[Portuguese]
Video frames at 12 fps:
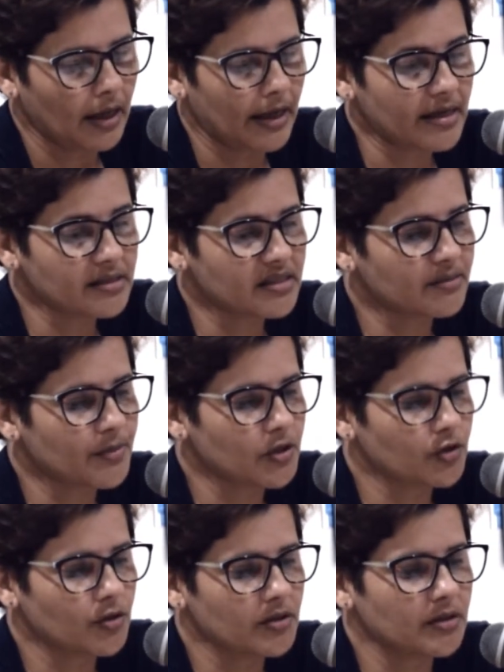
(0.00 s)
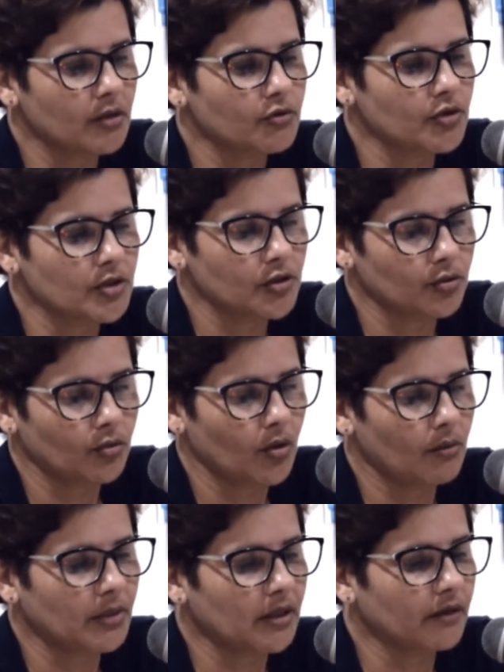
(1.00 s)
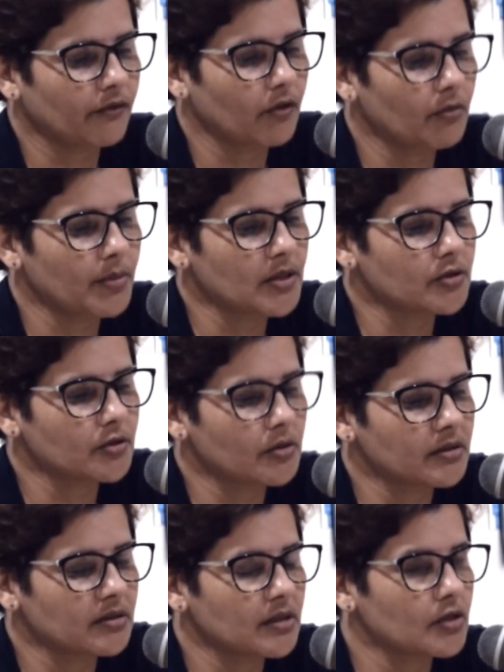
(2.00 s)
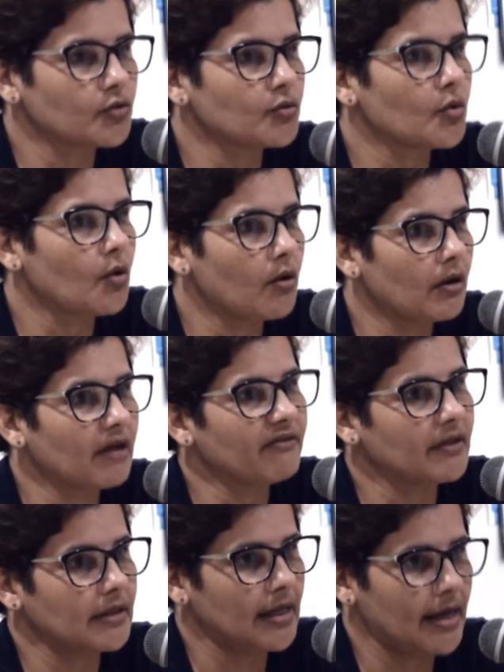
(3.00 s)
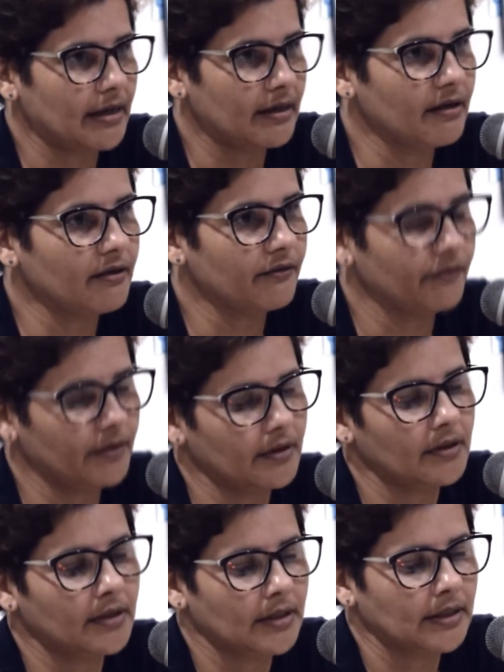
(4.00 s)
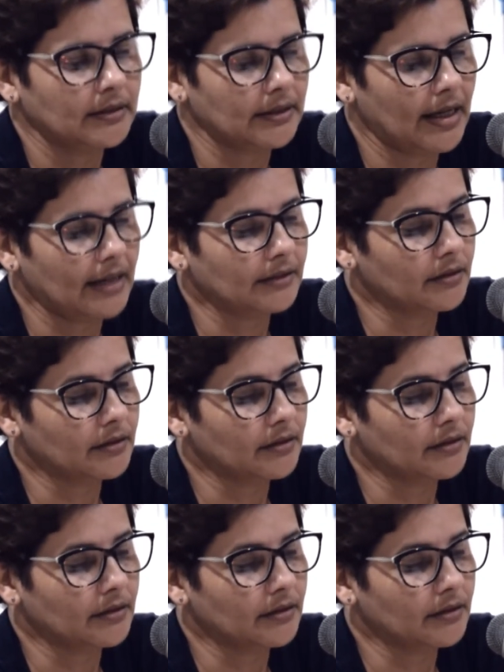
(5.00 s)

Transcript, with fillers: Essas pessoas que eu disse o nome aqui foram pessoas que ajudou a vender a rifa, tá?